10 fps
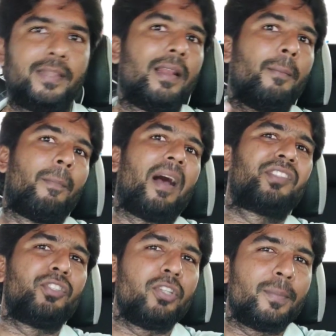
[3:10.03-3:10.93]
இதில்
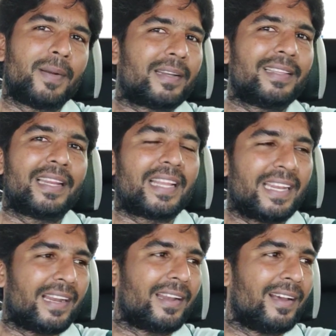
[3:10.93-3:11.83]
பாசிட்டிவாக பட்டது
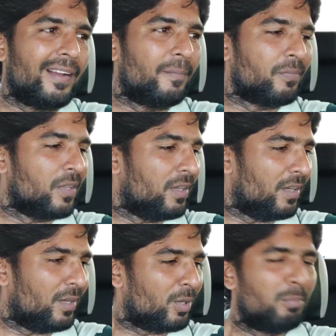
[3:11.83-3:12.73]
எனக்கு என்னன்னா
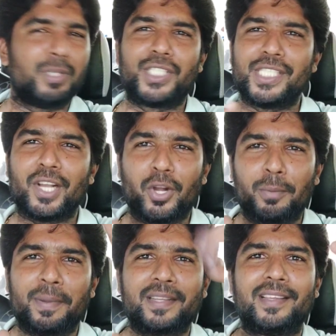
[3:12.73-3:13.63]
ரொம்ப சின்ன
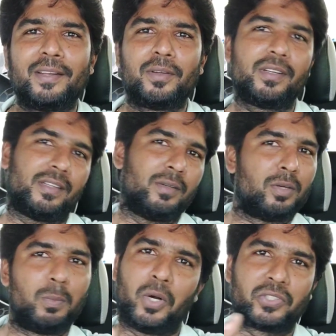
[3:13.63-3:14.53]
காம்பேக்டான ஒரு
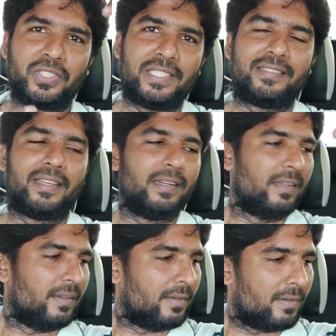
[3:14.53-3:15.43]
ஒரு பாக்ஸ் டிசைன்
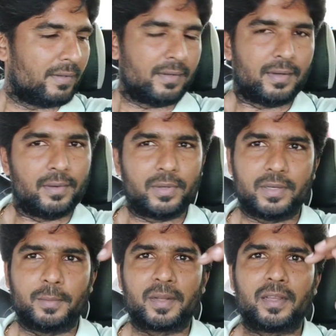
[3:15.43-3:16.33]
ஒரு
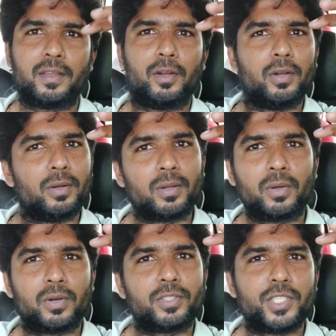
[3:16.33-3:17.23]
நமக்கு
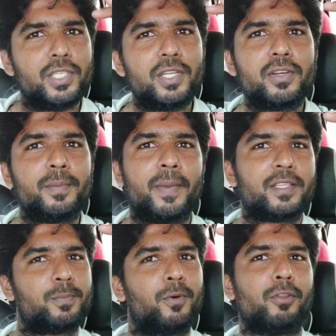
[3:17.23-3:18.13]
ஒரு சின்ன ஒரு
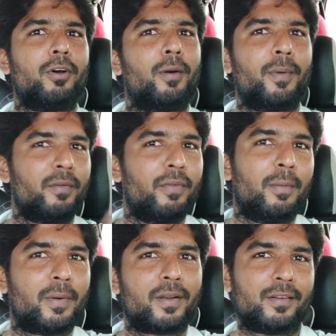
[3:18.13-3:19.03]
பேஸ் போதும் அப்படின்னு
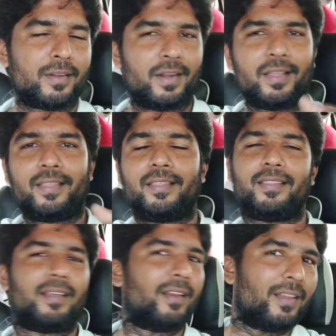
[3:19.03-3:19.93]
ஃபீல் பண்ணுறவங்களுக்கு இது
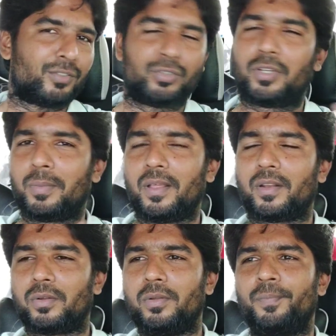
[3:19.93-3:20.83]
நல்ல
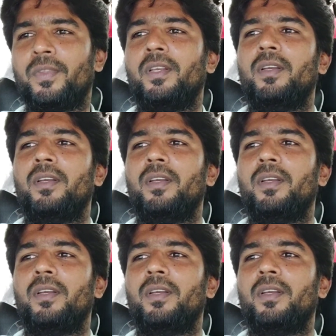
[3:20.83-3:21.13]
சூட்டபுளாக இருக்கும்